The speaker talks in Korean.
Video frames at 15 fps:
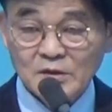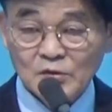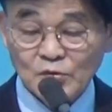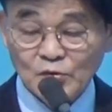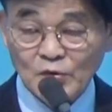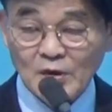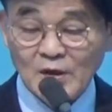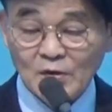
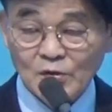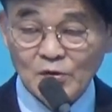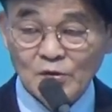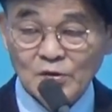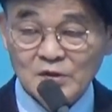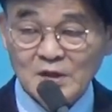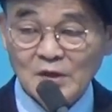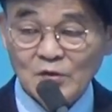
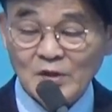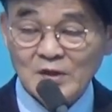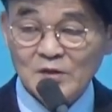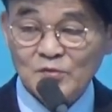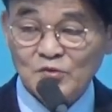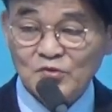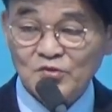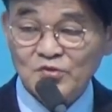구하고 자꾸 안
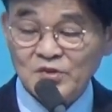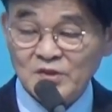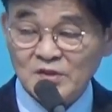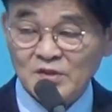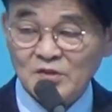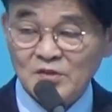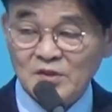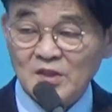되면
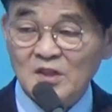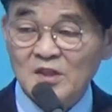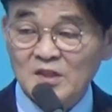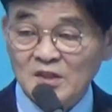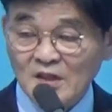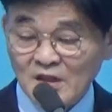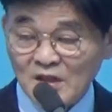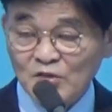두드려. 열릴
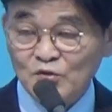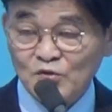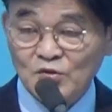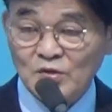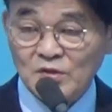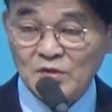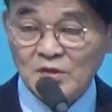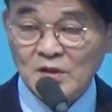때까지
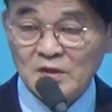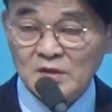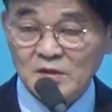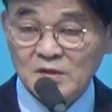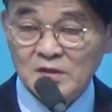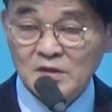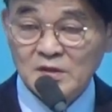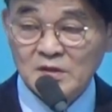두드려,
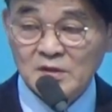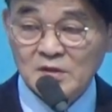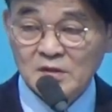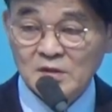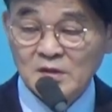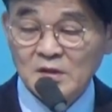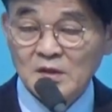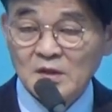끝까지.
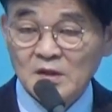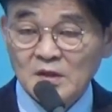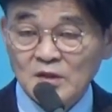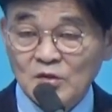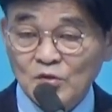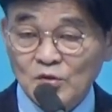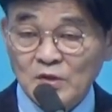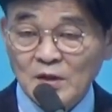
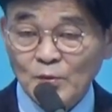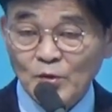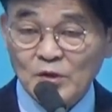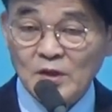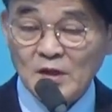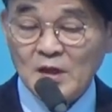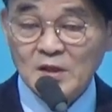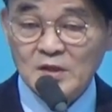기도 응답 올
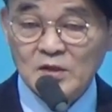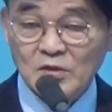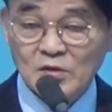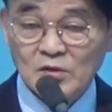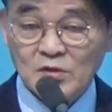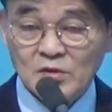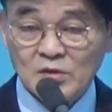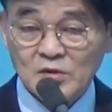
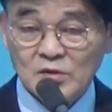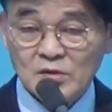때까지요.